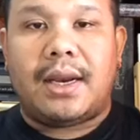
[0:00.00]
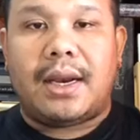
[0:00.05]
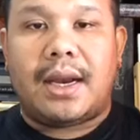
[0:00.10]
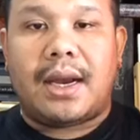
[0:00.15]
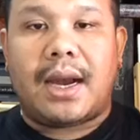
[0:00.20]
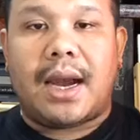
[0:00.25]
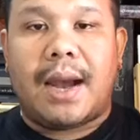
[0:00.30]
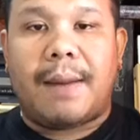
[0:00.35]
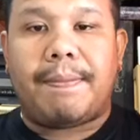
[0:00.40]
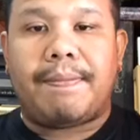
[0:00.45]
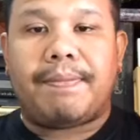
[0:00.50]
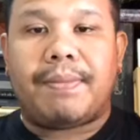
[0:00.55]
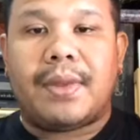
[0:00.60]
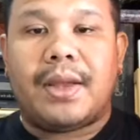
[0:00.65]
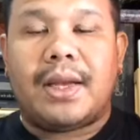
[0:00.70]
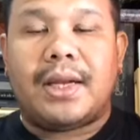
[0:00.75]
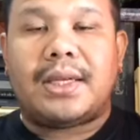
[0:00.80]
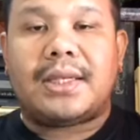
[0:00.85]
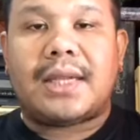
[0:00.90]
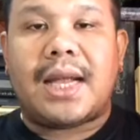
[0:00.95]
นะครับ
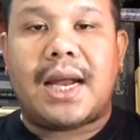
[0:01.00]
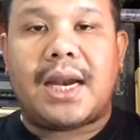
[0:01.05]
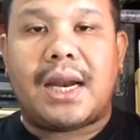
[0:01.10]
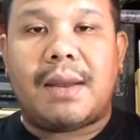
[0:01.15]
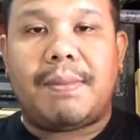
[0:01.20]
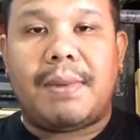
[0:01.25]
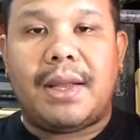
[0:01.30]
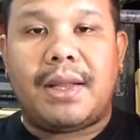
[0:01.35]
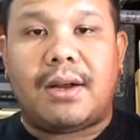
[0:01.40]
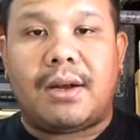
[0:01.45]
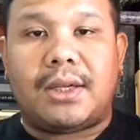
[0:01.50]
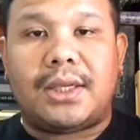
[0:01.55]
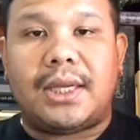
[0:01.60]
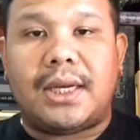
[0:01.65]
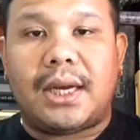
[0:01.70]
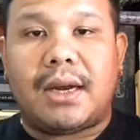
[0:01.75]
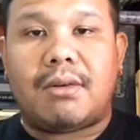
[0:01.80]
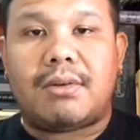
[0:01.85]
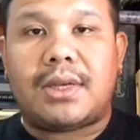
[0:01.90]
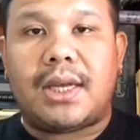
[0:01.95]
สร้างในปีสองสี่
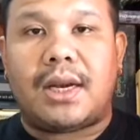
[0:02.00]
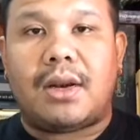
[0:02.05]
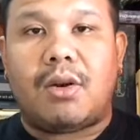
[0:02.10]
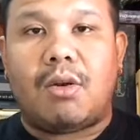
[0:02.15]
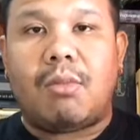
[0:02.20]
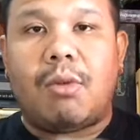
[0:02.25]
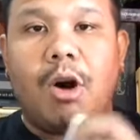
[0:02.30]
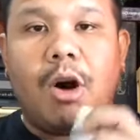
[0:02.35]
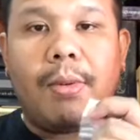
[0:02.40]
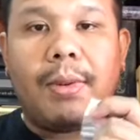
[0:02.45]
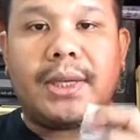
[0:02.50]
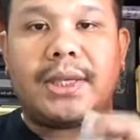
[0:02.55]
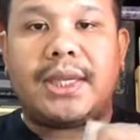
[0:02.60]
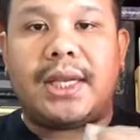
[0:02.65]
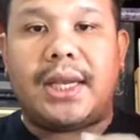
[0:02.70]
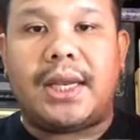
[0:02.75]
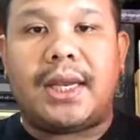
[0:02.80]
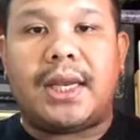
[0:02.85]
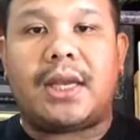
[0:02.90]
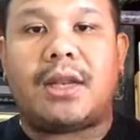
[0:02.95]
เก้าเจ็ดหลวงพ่อภาษี
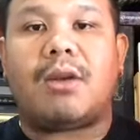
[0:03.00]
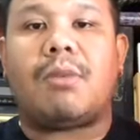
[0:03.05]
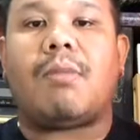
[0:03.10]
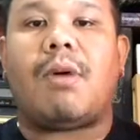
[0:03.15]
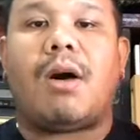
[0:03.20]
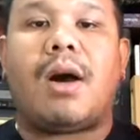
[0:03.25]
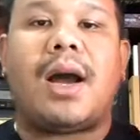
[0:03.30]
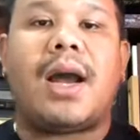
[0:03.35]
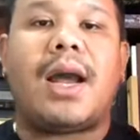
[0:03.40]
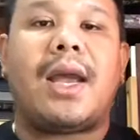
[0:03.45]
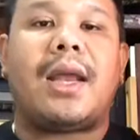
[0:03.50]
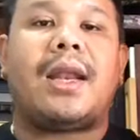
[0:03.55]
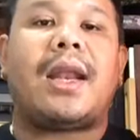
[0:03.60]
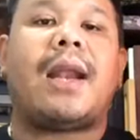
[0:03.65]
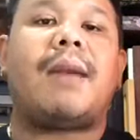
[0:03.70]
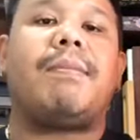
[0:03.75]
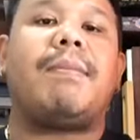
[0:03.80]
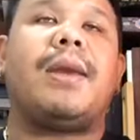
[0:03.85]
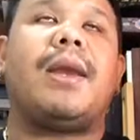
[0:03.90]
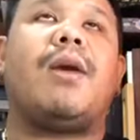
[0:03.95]
เนี่ยต้องบอกให้ท่า
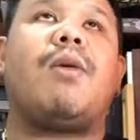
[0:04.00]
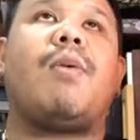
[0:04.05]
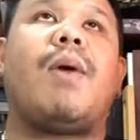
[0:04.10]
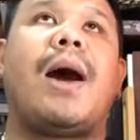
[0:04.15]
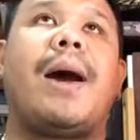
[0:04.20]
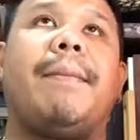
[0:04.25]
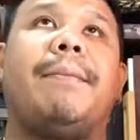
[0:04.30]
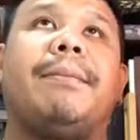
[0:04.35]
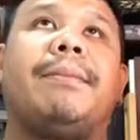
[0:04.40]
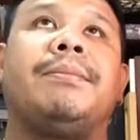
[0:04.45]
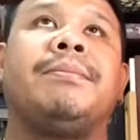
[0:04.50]
นมีความ